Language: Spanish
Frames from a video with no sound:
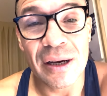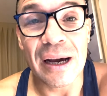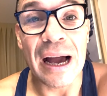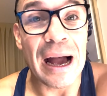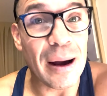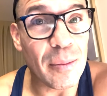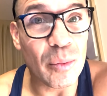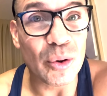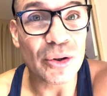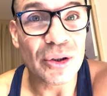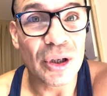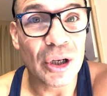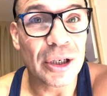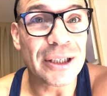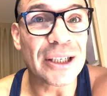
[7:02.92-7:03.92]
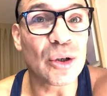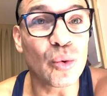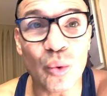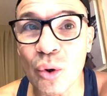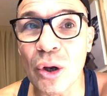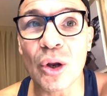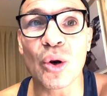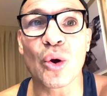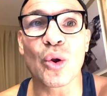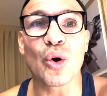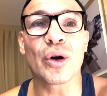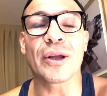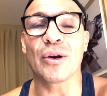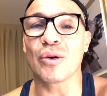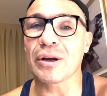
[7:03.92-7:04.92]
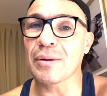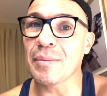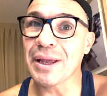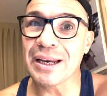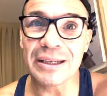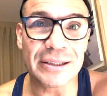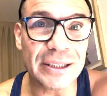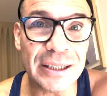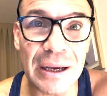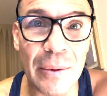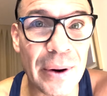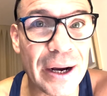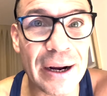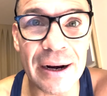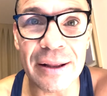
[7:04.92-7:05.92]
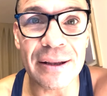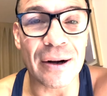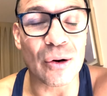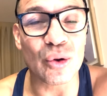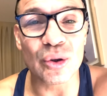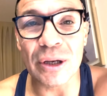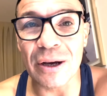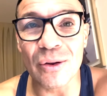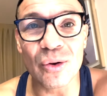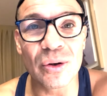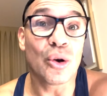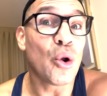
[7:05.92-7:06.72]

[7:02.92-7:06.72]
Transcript: a ambos. Ninguno de los dos creo que merecía bajar derrotado.